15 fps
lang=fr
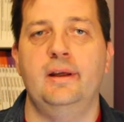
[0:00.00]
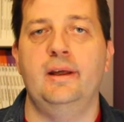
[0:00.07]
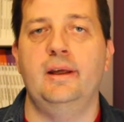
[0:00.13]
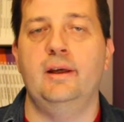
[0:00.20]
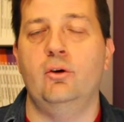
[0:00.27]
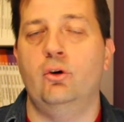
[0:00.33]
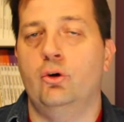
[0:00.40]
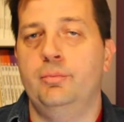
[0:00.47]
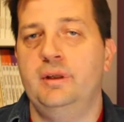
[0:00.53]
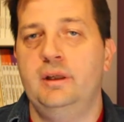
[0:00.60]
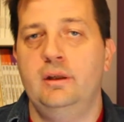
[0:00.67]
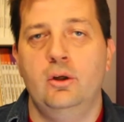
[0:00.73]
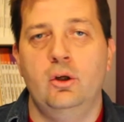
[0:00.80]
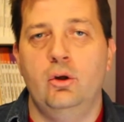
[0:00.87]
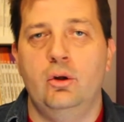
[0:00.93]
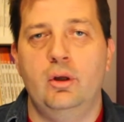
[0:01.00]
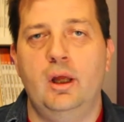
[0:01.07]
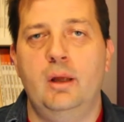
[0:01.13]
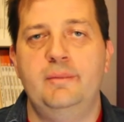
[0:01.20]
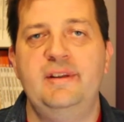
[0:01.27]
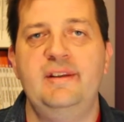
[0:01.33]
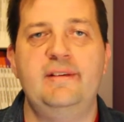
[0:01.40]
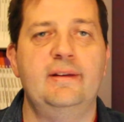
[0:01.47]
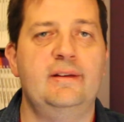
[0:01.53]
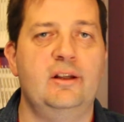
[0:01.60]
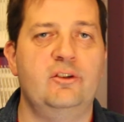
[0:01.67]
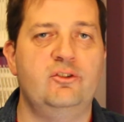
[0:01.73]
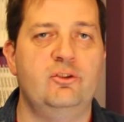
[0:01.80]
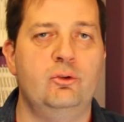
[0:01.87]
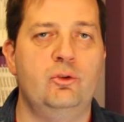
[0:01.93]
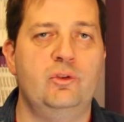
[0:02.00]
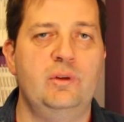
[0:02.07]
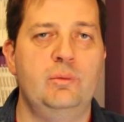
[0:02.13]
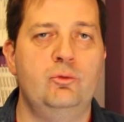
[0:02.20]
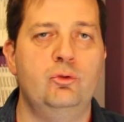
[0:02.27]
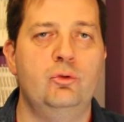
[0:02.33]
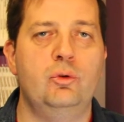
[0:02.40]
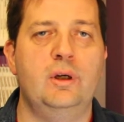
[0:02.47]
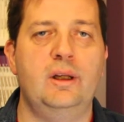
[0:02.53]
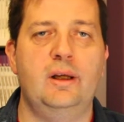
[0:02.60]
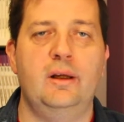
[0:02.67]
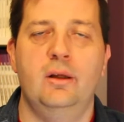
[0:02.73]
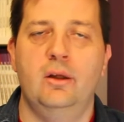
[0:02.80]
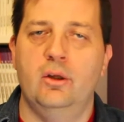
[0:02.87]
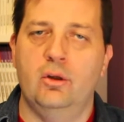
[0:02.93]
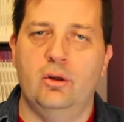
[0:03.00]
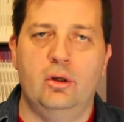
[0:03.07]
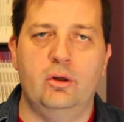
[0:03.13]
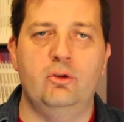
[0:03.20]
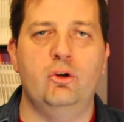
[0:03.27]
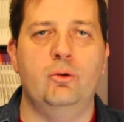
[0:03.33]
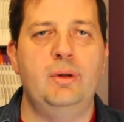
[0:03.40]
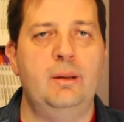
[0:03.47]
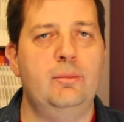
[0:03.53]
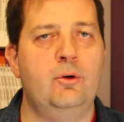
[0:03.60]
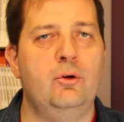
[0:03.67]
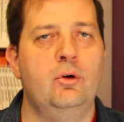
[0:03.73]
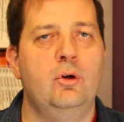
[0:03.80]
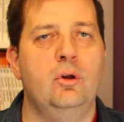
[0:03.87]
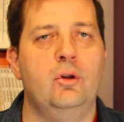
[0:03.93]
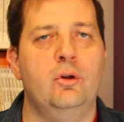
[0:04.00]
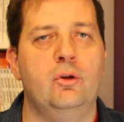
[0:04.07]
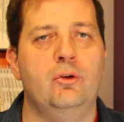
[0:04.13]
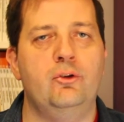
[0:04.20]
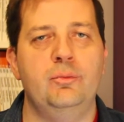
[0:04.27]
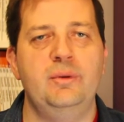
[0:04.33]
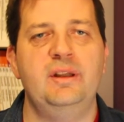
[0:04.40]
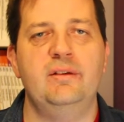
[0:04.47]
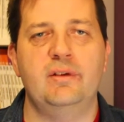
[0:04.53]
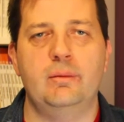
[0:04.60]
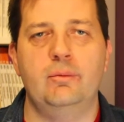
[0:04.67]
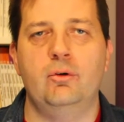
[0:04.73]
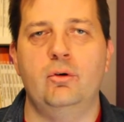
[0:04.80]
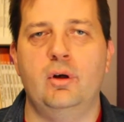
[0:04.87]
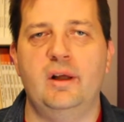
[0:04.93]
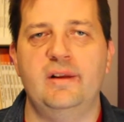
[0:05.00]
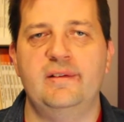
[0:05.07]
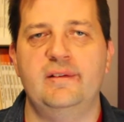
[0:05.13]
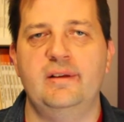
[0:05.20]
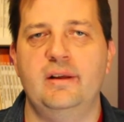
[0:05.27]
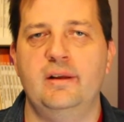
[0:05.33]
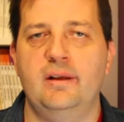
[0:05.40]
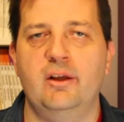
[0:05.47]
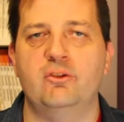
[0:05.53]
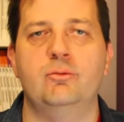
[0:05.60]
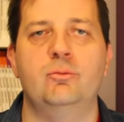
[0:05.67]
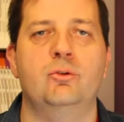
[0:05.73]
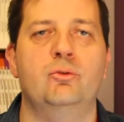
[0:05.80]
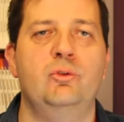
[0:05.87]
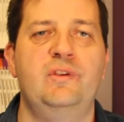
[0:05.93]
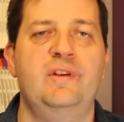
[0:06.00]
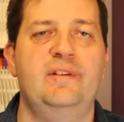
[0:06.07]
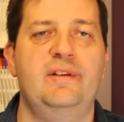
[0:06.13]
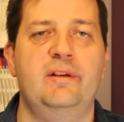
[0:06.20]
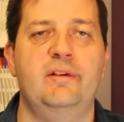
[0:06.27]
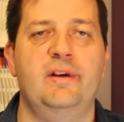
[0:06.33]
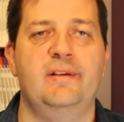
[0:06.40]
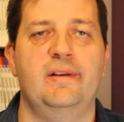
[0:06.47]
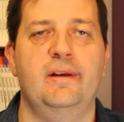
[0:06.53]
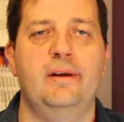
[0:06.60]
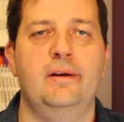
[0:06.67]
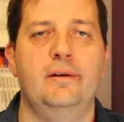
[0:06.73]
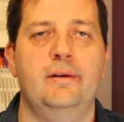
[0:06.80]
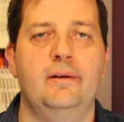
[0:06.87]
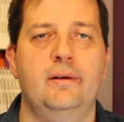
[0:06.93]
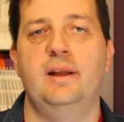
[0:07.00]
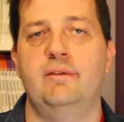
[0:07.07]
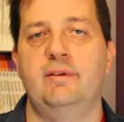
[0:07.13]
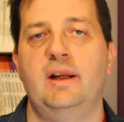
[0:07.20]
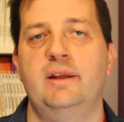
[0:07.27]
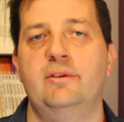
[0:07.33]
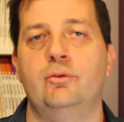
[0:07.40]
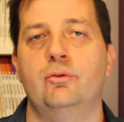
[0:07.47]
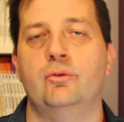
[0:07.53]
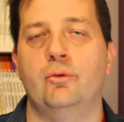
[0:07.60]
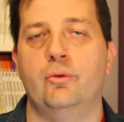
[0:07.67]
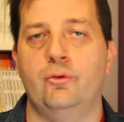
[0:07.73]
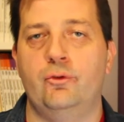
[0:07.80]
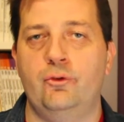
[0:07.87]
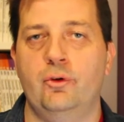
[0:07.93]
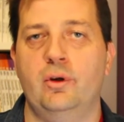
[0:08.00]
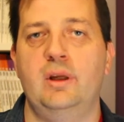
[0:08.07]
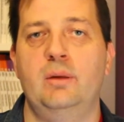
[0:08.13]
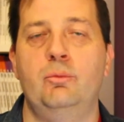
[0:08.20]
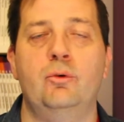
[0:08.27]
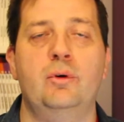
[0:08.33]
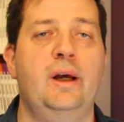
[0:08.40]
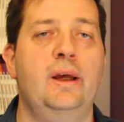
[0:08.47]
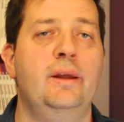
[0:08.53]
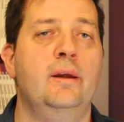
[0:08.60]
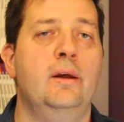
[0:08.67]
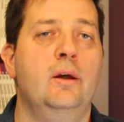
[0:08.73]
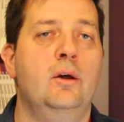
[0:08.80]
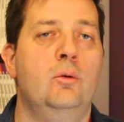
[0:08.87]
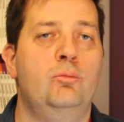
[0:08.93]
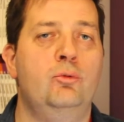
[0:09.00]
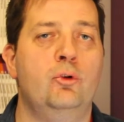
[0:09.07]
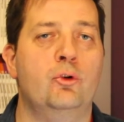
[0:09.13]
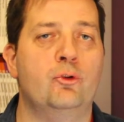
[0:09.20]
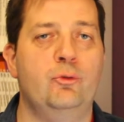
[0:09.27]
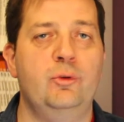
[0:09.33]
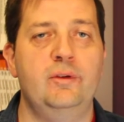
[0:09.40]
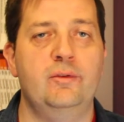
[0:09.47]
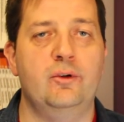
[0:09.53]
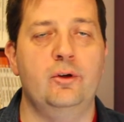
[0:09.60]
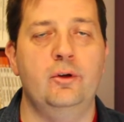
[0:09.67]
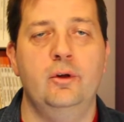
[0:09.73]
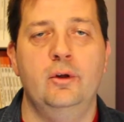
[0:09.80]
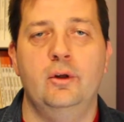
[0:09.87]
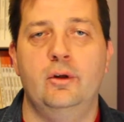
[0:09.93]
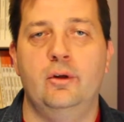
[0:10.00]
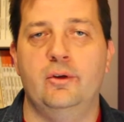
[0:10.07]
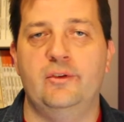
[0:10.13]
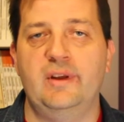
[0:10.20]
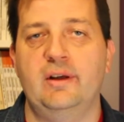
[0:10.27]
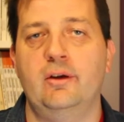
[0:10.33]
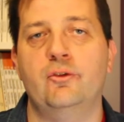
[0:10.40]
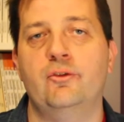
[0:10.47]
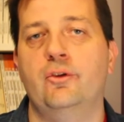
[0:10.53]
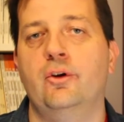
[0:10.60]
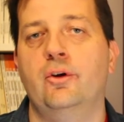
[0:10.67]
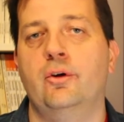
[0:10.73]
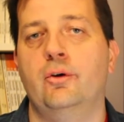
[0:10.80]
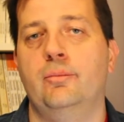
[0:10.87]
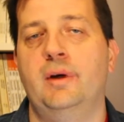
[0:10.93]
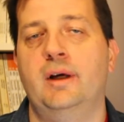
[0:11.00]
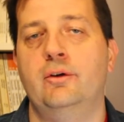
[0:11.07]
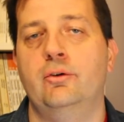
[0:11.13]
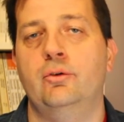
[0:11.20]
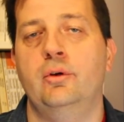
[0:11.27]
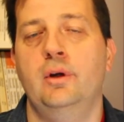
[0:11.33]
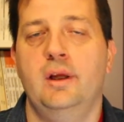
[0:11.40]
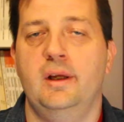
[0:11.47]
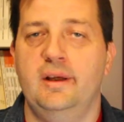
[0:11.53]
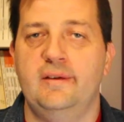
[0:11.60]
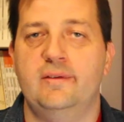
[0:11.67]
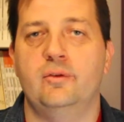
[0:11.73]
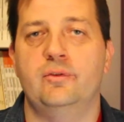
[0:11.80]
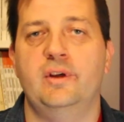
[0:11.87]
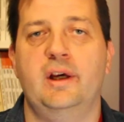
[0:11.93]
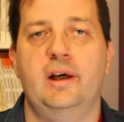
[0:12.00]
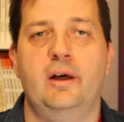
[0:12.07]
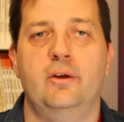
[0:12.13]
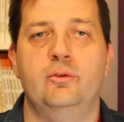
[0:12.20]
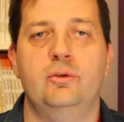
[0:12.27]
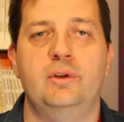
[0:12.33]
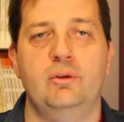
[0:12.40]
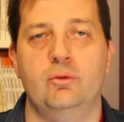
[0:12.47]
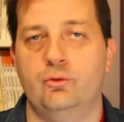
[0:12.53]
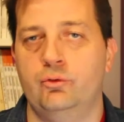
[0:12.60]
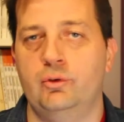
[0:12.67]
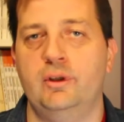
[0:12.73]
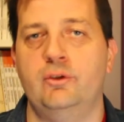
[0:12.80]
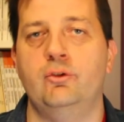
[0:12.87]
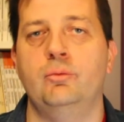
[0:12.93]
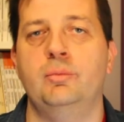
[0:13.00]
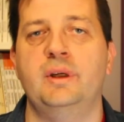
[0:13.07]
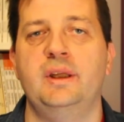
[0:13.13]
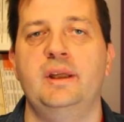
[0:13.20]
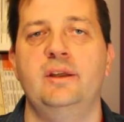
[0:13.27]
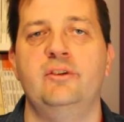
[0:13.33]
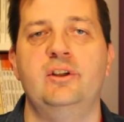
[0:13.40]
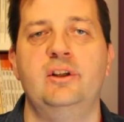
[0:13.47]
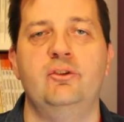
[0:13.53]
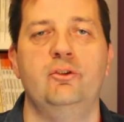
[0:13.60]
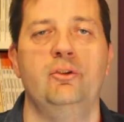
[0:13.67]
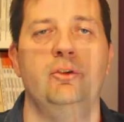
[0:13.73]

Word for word: et hormis un petit set lâché au deuxième tour, elle a globalement euh, dominé vraiment assez largement tous ses adversaires. La voilà donc sur les bons rails pour suivre euh, sa grande sœur Margot et son frère Arnaud qui ont tous les deux brillé chez les